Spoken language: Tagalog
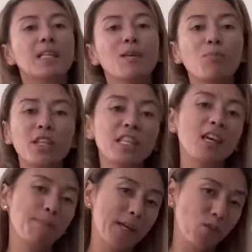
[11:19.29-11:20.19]
na pwede
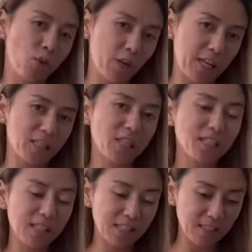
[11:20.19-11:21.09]
niyang panoorin
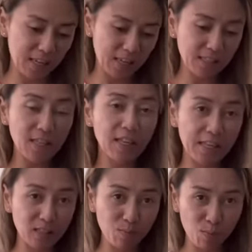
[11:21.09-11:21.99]
just in case
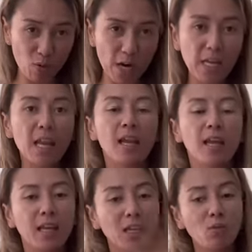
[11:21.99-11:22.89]
he's bored
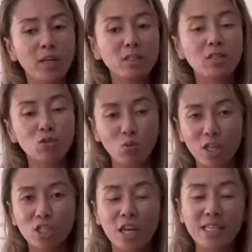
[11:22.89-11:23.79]
and he wants to
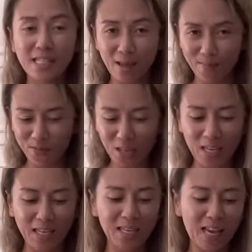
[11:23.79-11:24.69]
watch
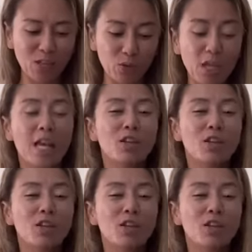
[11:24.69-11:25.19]
something. Ayun.